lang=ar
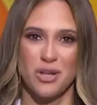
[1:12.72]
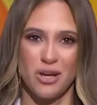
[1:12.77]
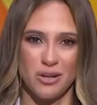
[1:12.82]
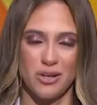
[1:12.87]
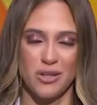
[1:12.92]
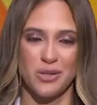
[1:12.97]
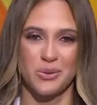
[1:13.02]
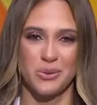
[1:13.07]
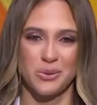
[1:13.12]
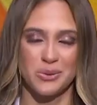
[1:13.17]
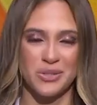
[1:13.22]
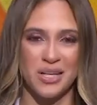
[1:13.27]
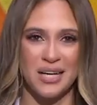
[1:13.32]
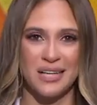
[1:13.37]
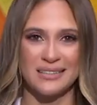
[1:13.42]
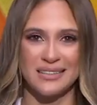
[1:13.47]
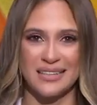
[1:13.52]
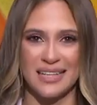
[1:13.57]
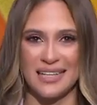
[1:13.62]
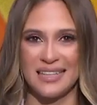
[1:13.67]
الله يكون
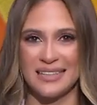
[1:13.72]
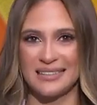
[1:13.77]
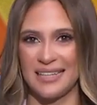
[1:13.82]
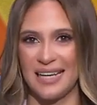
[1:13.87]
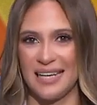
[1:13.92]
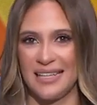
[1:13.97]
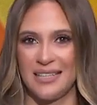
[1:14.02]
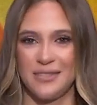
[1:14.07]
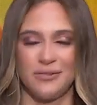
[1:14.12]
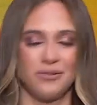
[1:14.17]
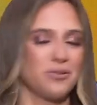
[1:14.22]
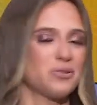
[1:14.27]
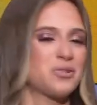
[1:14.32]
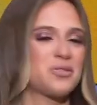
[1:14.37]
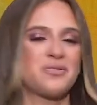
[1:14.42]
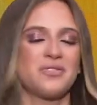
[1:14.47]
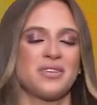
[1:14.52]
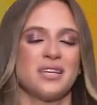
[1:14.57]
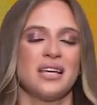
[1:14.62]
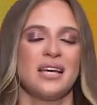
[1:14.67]
قادر على تحقيق الفوز
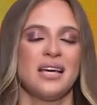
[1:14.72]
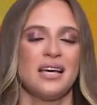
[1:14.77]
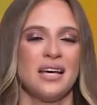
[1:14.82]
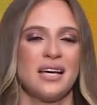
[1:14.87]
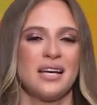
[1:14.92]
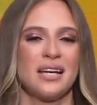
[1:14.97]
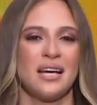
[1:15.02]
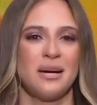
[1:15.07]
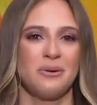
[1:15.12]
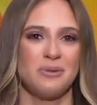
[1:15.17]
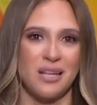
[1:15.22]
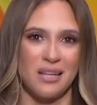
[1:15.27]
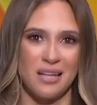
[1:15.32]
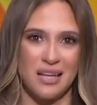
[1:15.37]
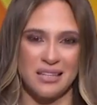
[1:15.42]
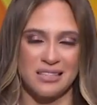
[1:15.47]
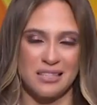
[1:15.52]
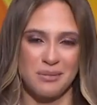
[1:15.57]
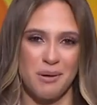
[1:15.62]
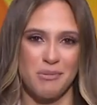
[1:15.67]
في الجوله
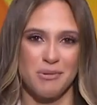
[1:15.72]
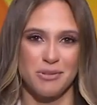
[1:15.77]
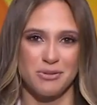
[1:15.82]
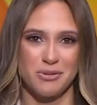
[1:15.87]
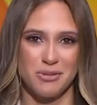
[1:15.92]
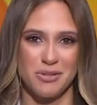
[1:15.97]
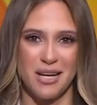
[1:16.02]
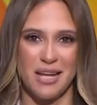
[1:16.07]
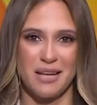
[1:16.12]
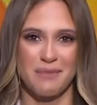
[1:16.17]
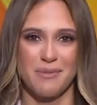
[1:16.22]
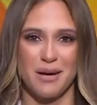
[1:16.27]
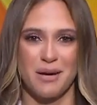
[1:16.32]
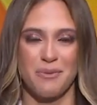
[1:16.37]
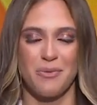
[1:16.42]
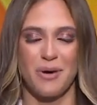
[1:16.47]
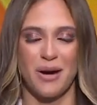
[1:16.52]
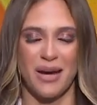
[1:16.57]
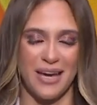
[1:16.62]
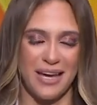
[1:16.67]
القادمه من دور
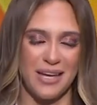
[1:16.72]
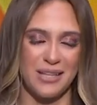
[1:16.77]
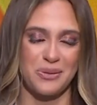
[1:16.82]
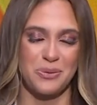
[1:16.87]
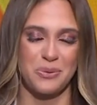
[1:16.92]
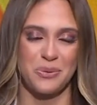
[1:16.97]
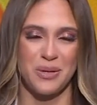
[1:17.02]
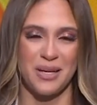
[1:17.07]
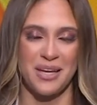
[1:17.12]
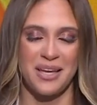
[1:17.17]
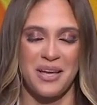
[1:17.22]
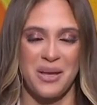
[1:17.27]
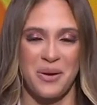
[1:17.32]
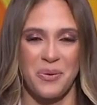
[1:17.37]
المجموعات و...